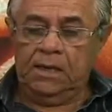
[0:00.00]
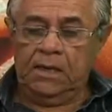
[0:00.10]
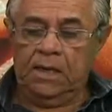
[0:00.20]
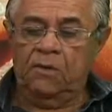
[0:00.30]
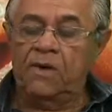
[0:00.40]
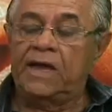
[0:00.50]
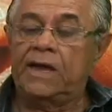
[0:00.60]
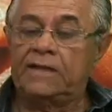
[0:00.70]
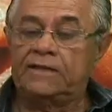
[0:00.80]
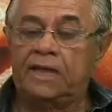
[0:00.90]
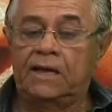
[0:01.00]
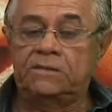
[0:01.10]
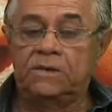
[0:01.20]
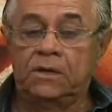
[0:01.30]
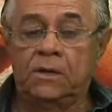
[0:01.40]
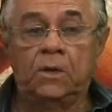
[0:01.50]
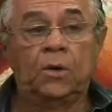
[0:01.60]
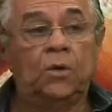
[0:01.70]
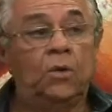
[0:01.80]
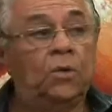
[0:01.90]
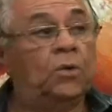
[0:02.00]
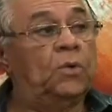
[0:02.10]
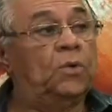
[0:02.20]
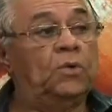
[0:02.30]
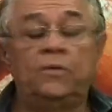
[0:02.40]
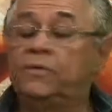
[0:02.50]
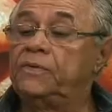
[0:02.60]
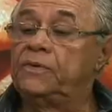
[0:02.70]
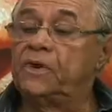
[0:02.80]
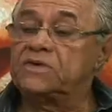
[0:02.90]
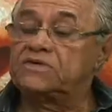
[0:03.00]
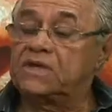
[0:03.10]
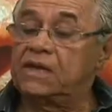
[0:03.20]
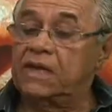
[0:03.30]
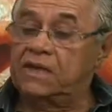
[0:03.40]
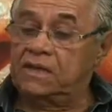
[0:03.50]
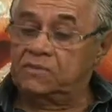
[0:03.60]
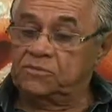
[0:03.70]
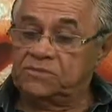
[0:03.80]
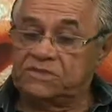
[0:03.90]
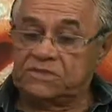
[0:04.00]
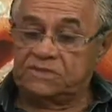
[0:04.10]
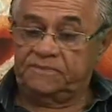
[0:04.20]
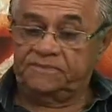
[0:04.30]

É uma realidade. O, nós queríamos,